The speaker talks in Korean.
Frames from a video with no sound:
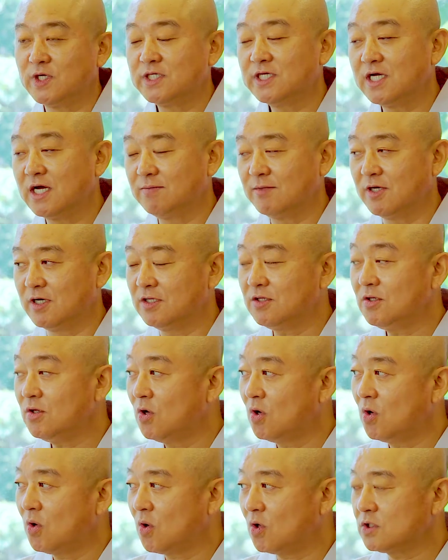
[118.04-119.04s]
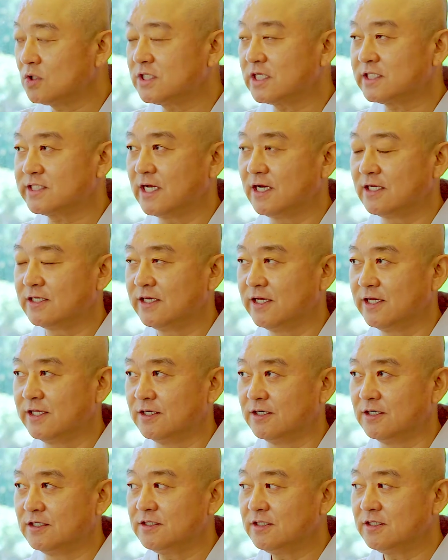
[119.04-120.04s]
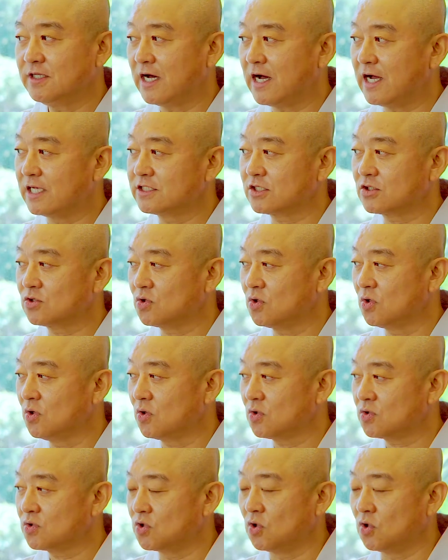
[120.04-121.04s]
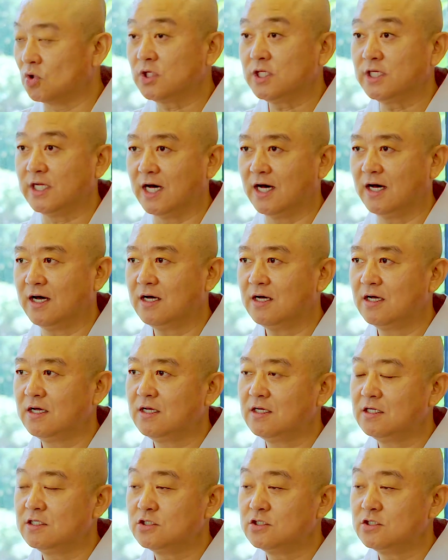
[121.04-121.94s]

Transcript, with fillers: 왜냐하면 혼자 살기에는 아직도 교리나